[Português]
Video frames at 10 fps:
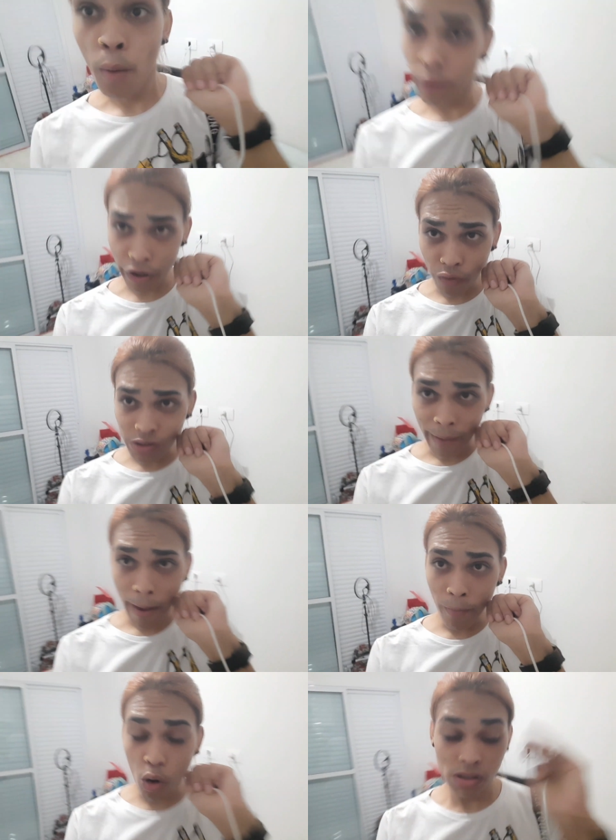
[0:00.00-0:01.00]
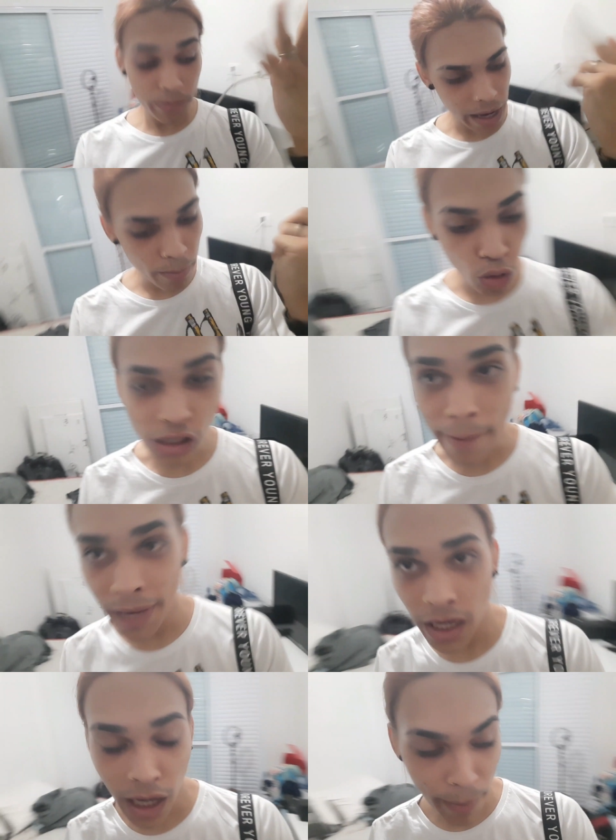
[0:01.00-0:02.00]
Porque eu vou usar minha bolsa, porque a bolsa é
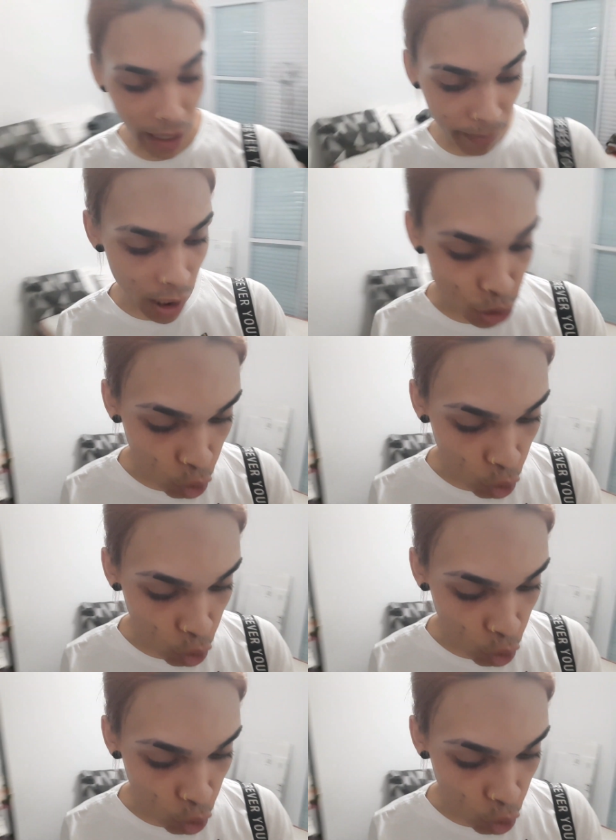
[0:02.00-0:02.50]
minha, ninguém paga minhas